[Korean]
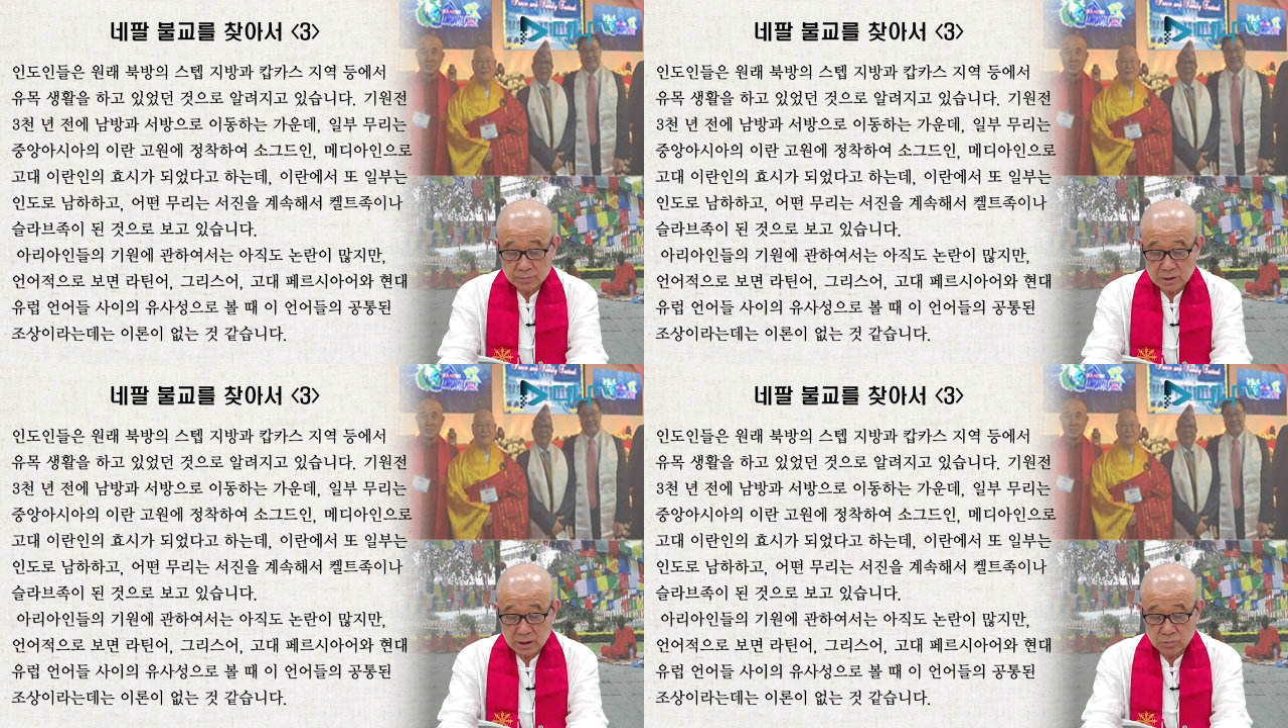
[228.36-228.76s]

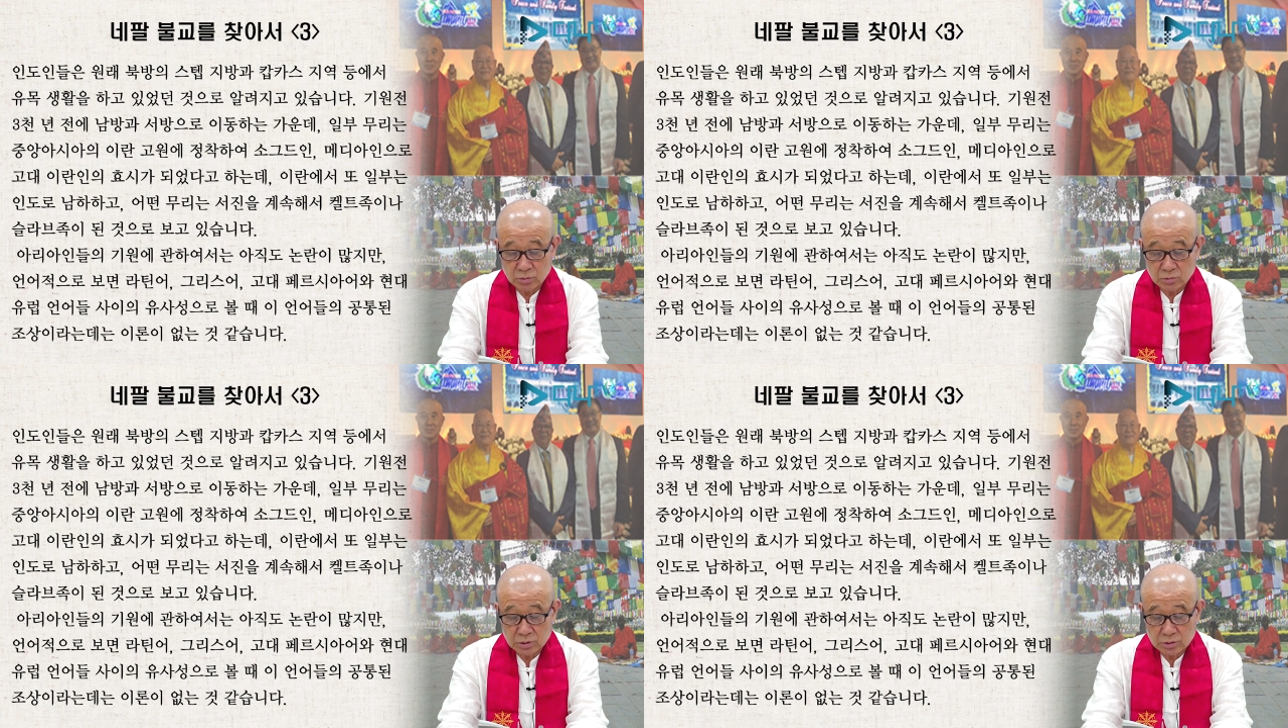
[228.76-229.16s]

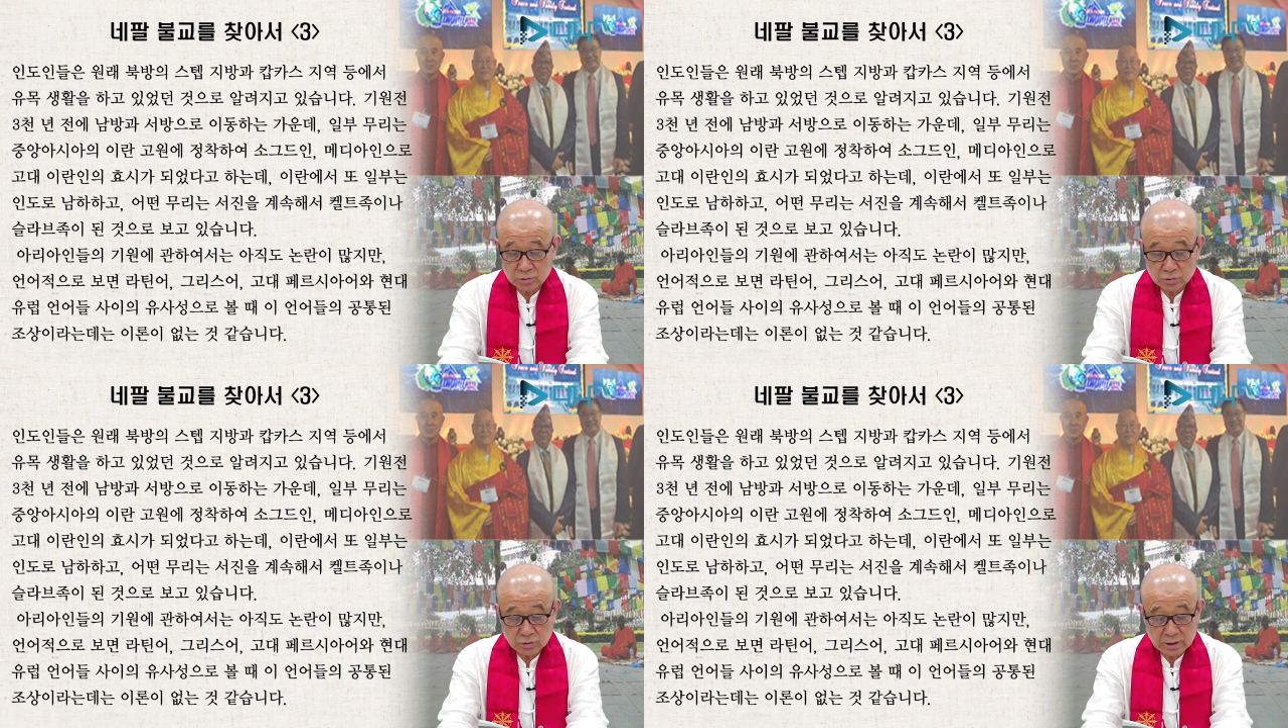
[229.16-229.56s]
일부
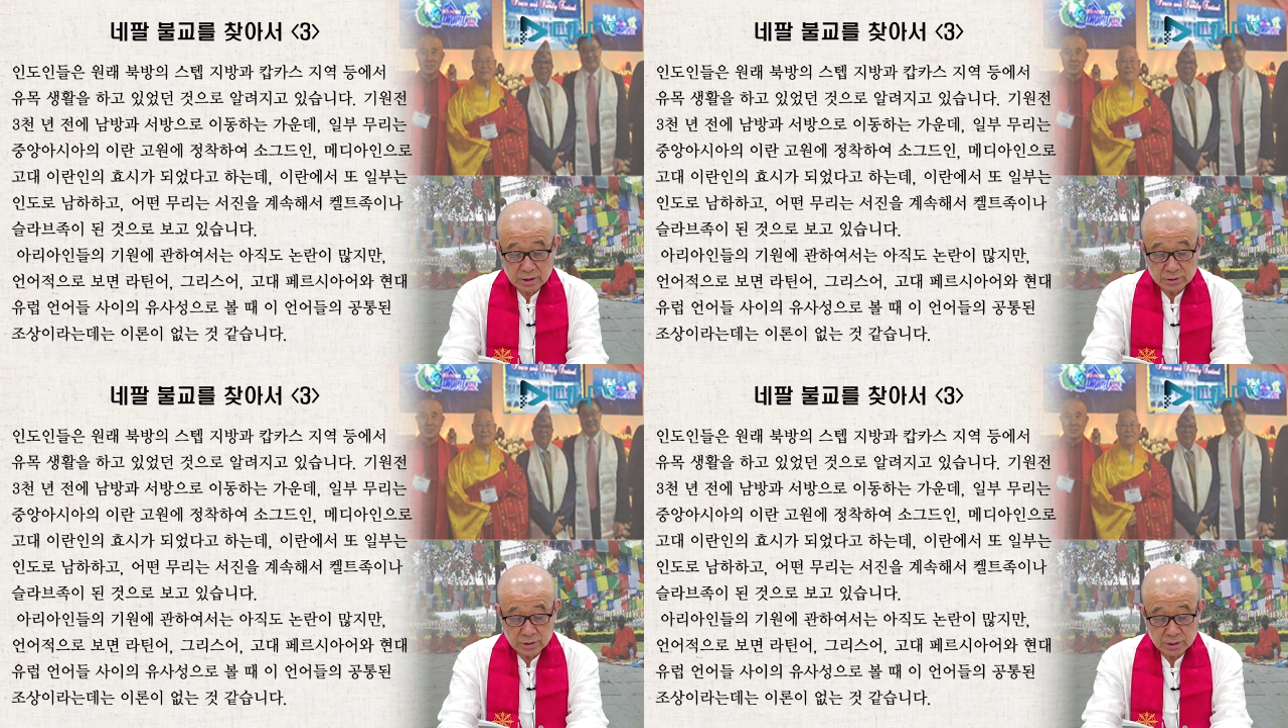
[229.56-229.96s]
무리는
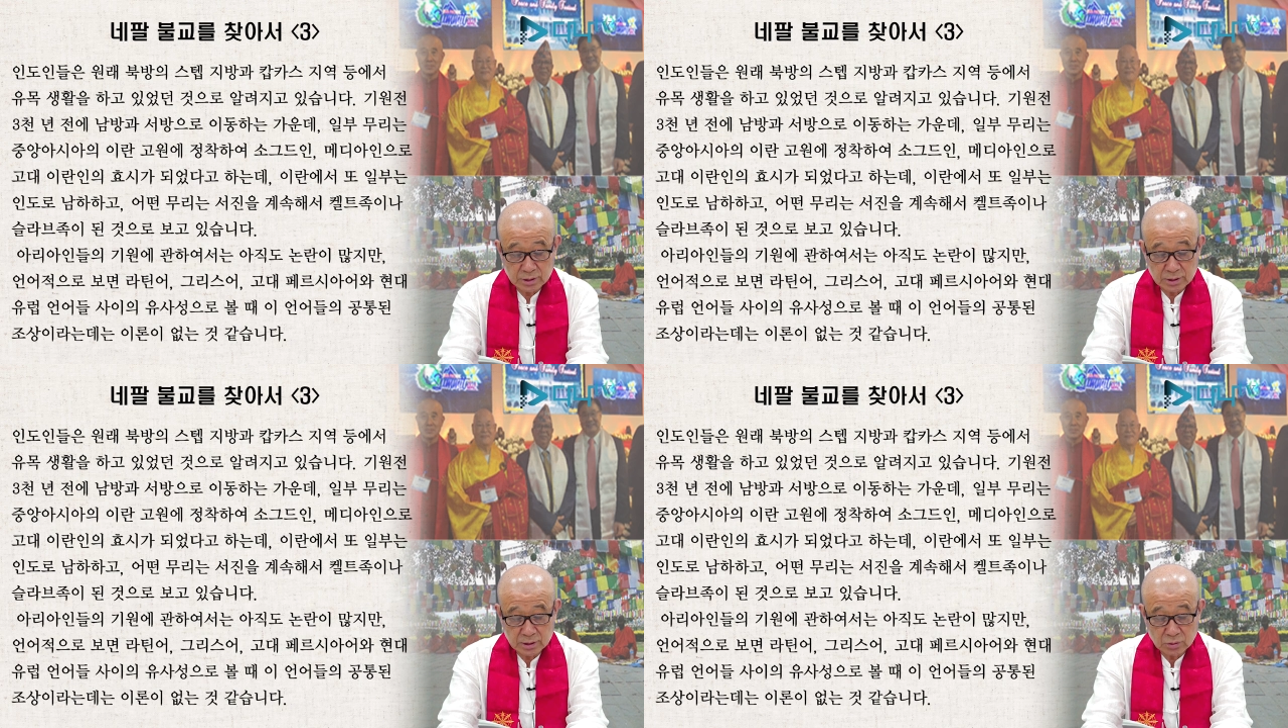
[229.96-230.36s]
중앙아시아의
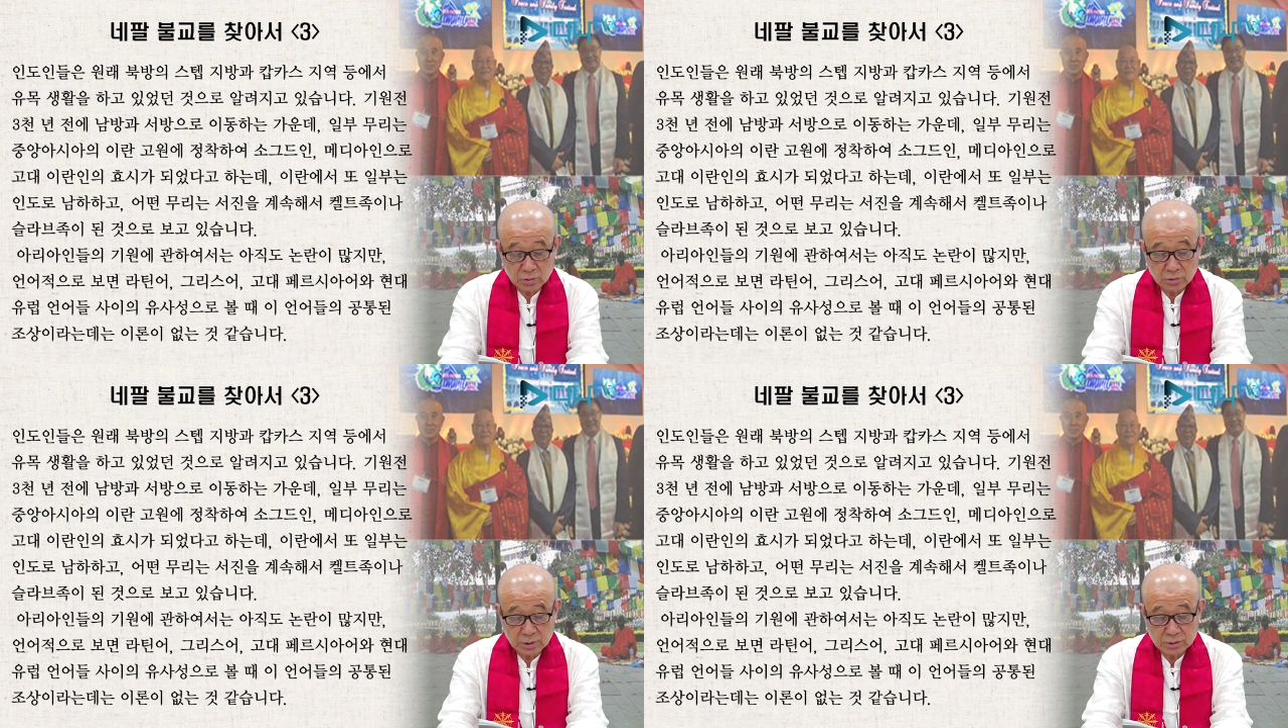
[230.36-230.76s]
이란
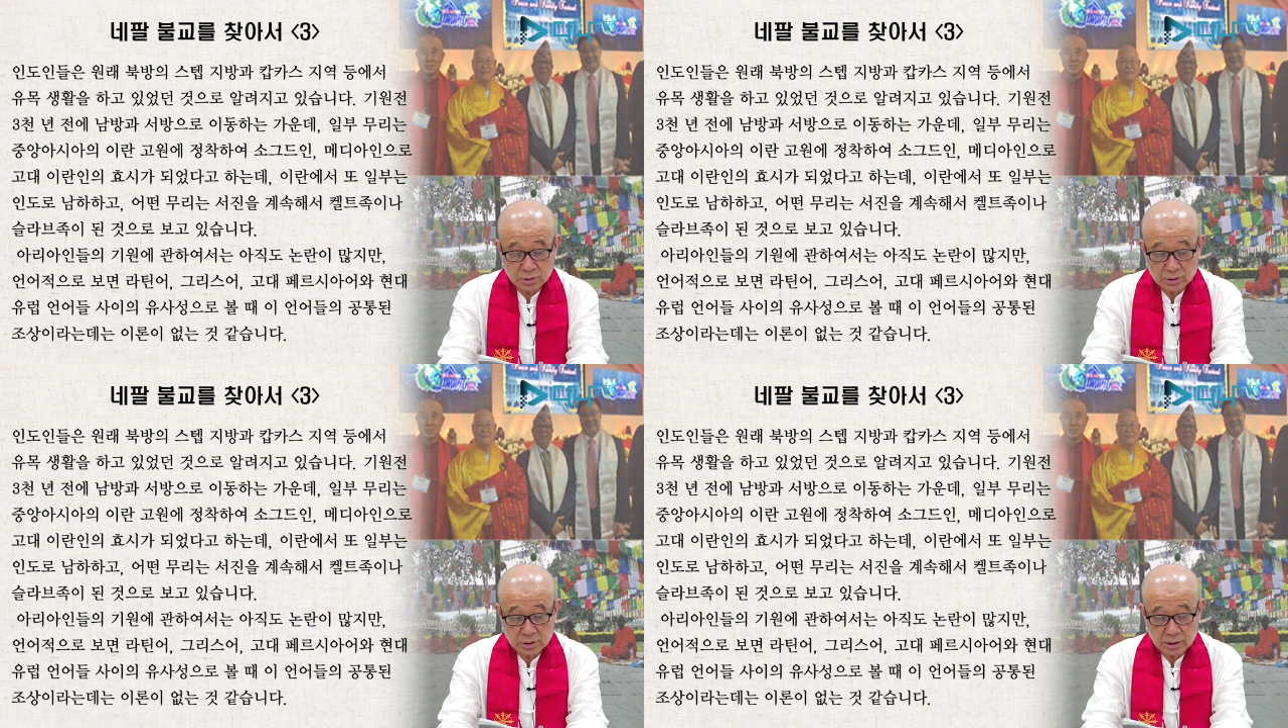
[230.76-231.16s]
고원에
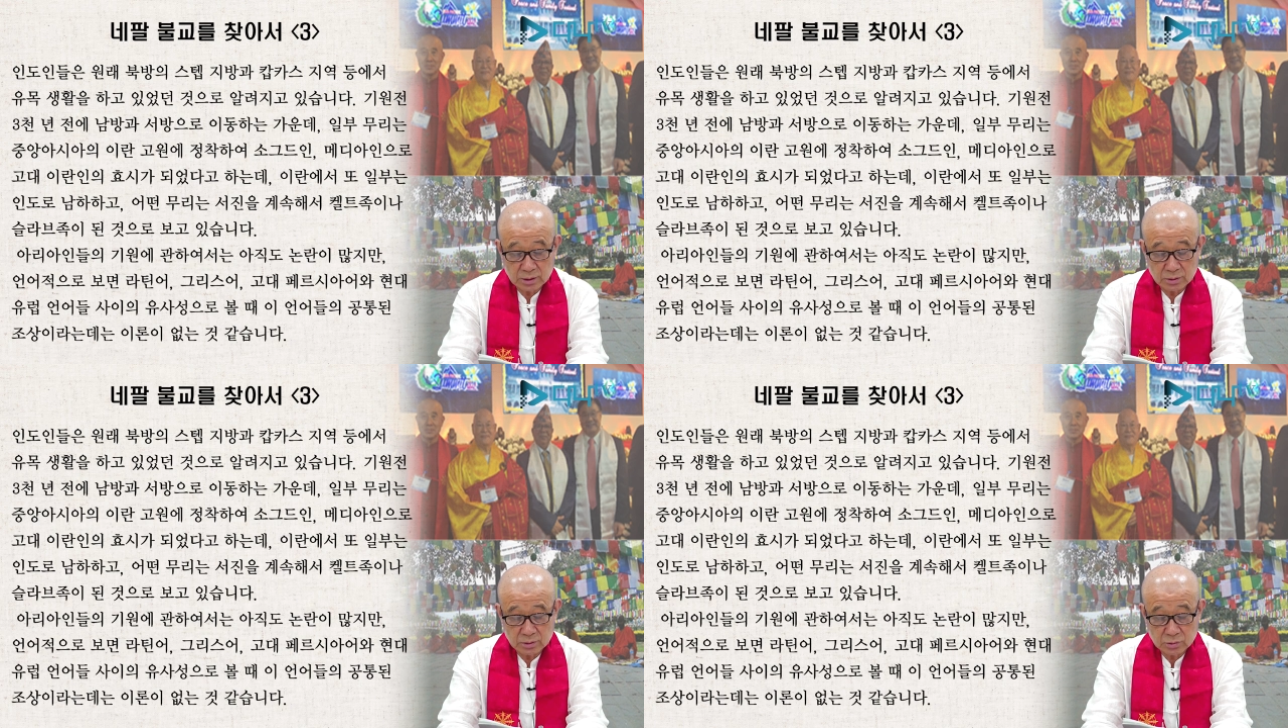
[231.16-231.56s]
정착하여